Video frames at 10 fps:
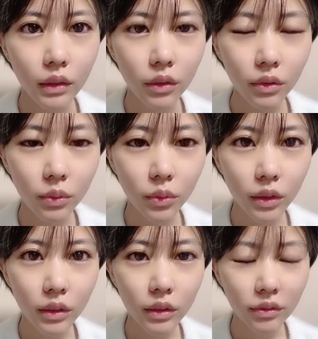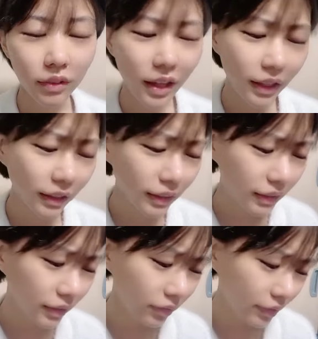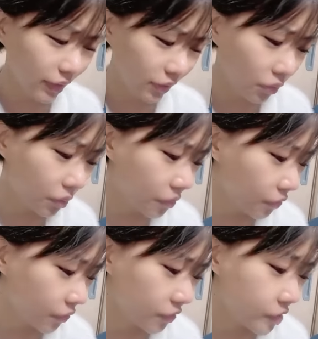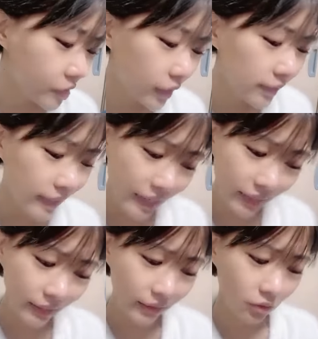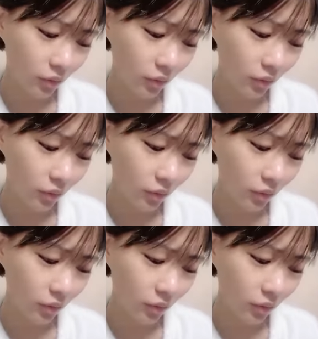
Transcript: 昨日おでんにうわ昨日ねそうサラダにす